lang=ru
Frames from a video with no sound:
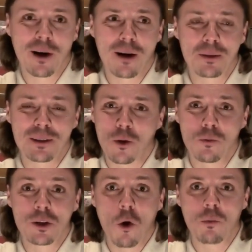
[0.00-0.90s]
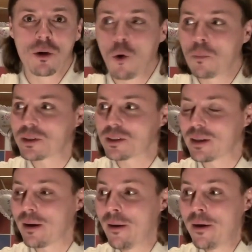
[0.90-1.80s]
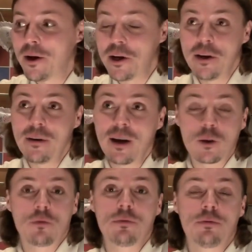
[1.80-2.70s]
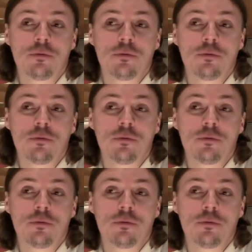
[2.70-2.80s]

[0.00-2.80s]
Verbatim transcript: как бы, таком скромном опыте, да, и готов,